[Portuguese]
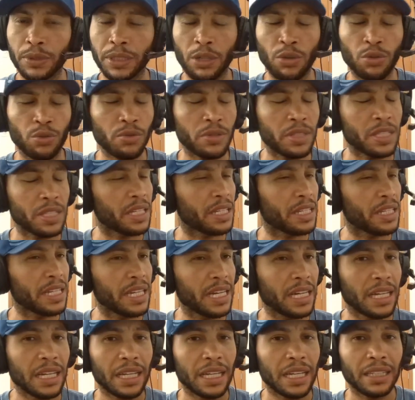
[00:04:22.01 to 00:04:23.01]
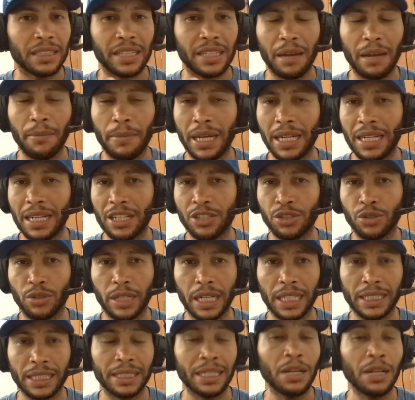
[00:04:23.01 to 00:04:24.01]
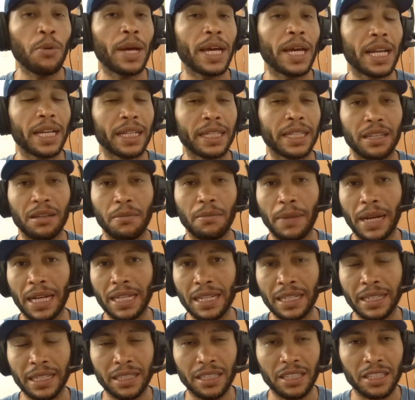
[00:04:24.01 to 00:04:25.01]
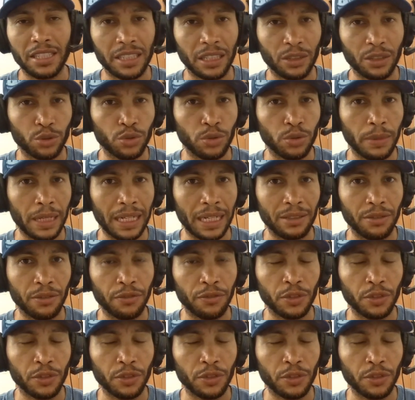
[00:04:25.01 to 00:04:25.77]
não conseguia trabalhar a jogada, não era aquele Bahia que a gente está acostumado.